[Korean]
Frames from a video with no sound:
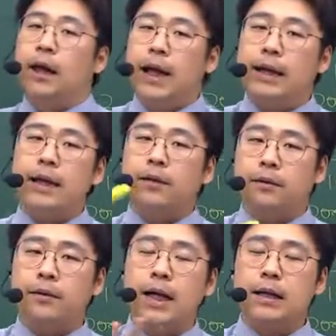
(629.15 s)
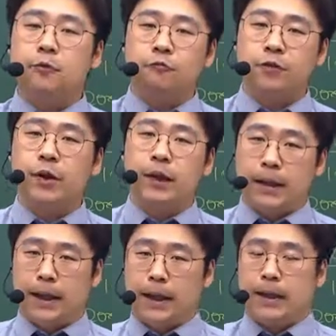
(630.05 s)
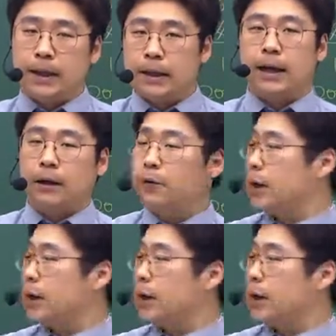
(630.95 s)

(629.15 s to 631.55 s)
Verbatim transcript: 핵이 여러 가지로 구성이 된다라고